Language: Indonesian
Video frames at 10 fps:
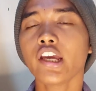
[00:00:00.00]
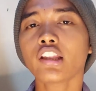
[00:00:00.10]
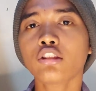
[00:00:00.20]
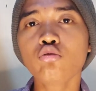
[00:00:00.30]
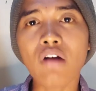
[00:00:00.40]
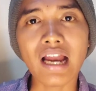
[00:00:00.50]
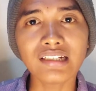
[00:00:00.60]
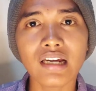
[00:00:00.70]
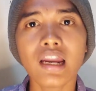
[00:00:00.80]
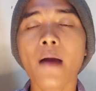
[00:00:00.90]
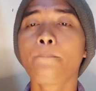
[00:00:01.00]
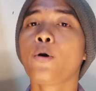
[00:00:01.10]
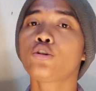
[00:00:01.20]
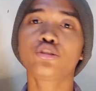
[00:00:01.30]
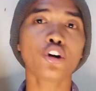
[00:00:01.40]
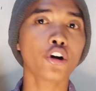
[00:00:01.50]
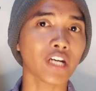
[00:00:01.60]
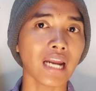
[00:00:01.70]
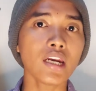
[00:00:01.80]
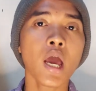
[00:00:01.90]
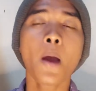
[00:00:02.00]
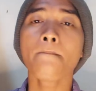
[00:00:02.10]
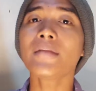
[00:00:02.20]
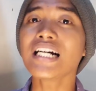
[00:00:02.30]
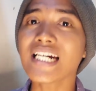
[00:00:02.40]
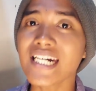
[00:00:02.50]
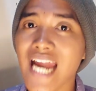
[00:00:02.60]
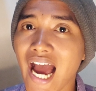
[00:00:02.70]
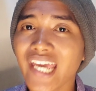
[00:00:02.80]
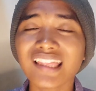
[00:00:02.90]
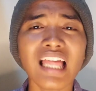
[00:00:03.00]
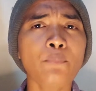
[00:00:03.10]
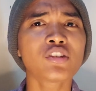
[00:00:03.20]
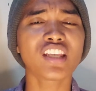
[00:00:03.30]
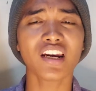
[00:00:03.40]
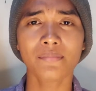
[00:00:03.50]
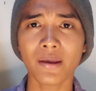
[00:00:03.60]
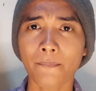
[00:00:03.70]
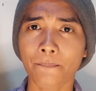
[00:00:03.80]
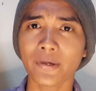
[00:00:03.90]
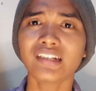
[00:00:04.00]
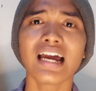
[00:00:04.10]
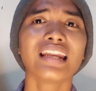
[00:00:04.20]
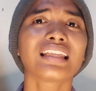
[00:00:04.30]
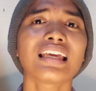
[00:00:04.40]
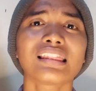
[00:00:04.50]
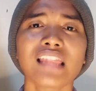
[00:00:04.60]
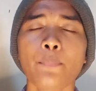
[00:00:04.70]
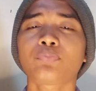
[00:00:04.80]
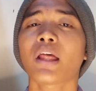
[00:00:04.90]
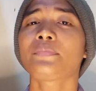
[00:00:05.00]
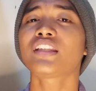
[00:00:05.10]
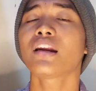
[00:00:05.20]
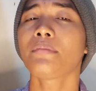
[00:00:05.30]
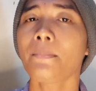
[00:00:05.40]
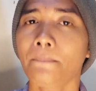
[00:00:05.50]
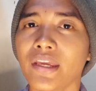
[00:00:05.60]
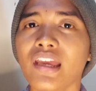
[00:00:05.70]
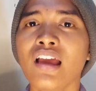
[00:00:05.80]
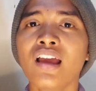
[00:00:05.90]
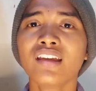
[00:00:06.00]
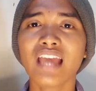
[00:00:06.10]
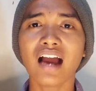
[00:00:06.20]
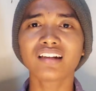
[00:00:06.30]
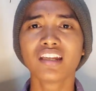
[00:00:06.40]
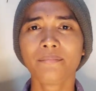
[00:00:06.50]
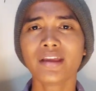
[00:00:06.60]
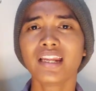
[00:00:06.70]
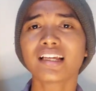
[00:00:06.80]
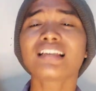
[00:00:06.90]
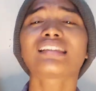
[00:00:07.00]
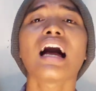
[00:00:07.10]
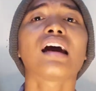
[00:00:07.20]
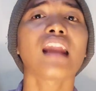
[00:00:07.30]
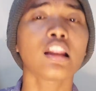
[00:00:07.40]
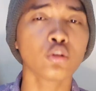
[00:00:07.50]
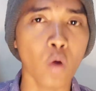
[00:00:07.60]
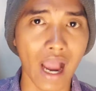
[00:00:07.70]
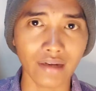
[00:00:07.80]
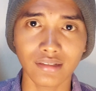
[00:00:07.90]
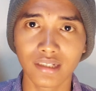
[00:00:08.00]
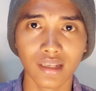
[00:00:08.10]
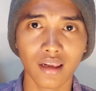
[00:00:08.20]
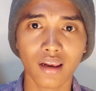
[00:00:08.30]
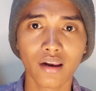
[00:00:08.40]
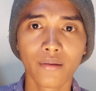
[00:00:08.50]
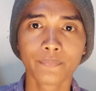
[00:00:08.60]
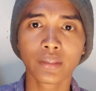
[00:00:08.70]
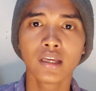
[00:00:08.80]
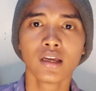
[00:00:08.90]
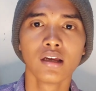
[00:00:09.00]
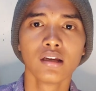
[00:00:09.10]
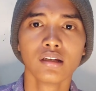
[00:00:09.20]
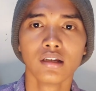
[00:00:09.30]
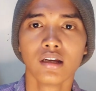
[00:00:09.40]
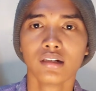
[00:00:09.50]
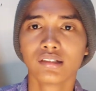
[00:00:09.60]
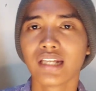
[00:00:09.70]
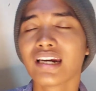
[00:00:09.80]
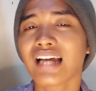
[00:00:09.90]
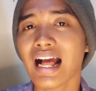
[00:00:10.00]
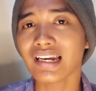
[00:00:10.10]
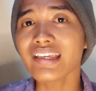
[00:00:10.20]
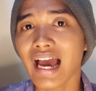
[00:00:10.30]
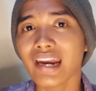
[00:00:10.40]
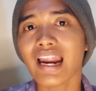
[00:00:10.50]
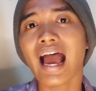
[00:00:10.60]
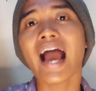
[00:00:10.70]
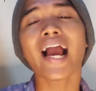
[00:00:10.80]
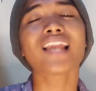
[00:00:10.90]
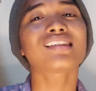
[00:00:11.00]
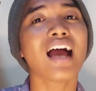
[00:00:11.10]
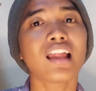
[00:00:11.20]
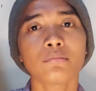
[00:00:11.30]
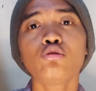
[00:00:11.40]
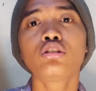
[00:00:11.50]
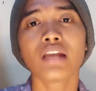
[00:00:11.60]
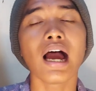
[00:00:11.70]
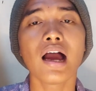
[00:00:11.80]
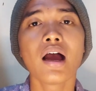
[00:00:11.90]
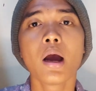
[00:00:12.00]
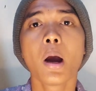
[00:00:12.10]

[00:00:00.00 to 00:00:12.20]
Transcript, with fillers: Itu adalah bocoran mengenai tafsir mimpi dari kitab tafsir mimpi yang dimiliki sang ratu adil. Dan kalian akan sangat mudah